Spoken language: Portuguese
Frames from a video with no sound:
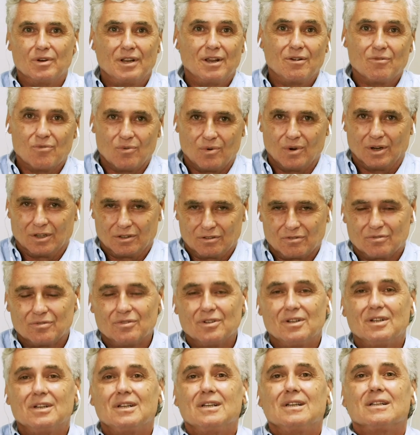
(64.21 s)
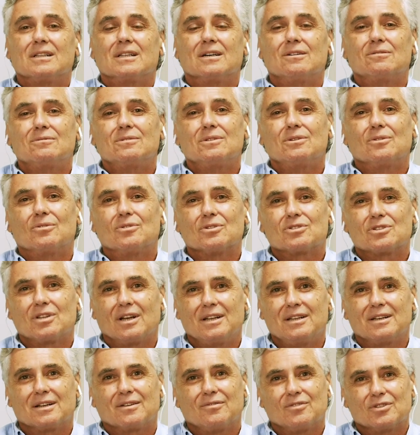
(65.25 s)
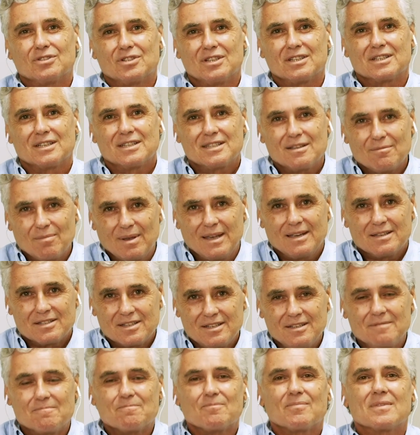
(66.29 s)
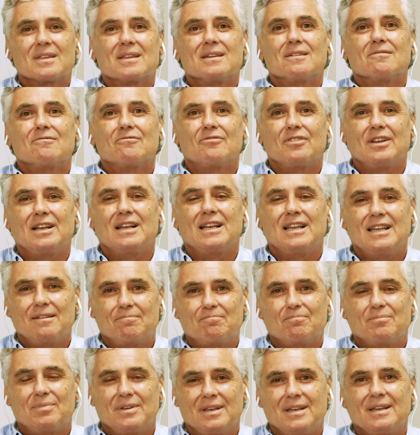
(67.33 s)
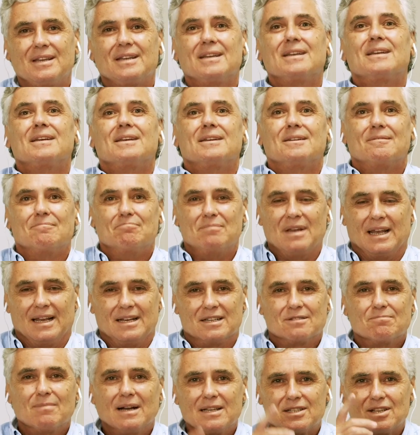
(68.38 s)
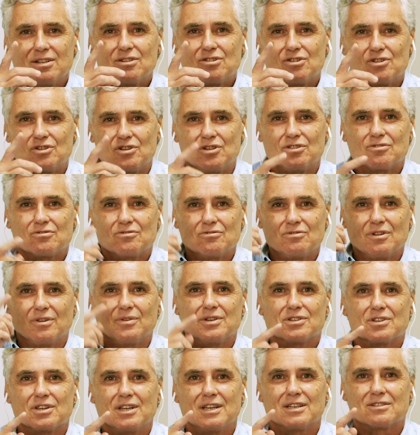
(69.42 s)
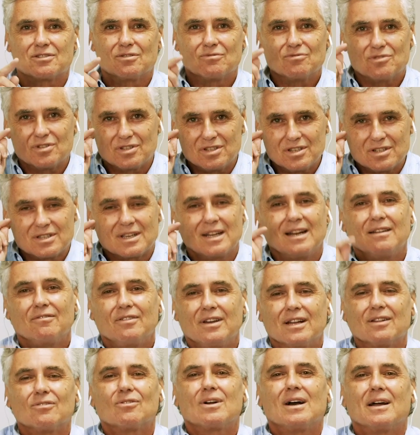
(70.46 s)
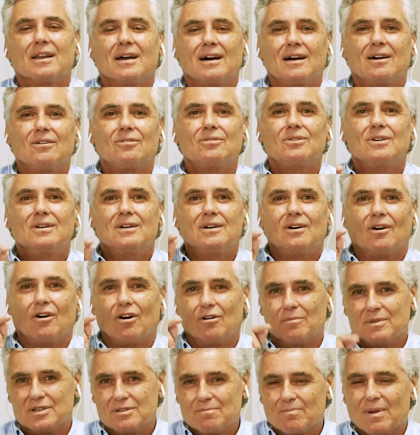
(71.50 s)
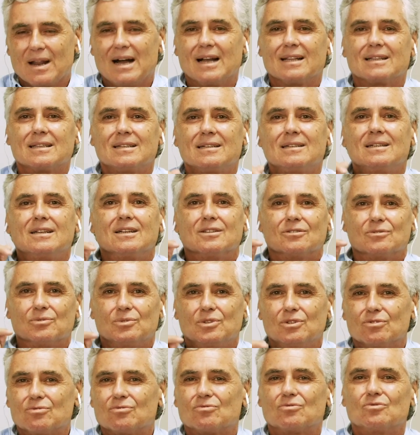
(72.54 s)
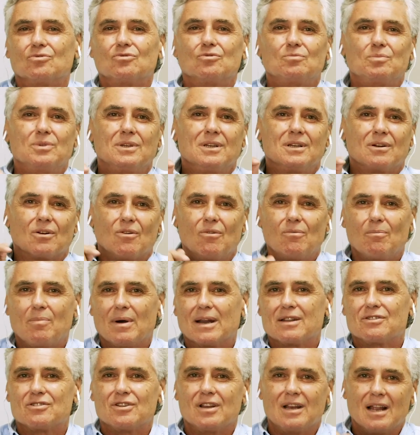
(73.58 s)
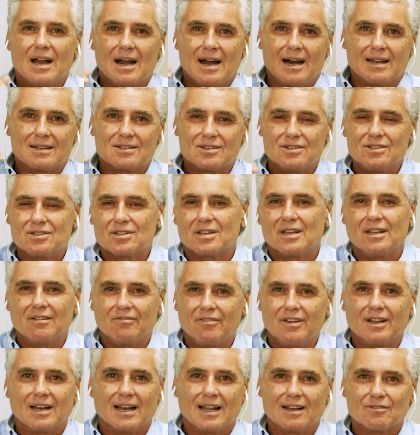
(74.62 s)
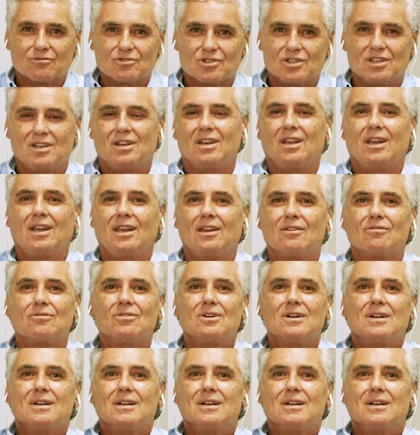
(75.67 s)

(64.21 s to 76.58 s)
nenhum outro. Então, eu gostaria que vocês recebessem Felipe Mendes. Mas antes disso, não esqueçam de se inscrever no canal Homem de Prata, no YouTube, compartilhar, se inscrever lá no sininho,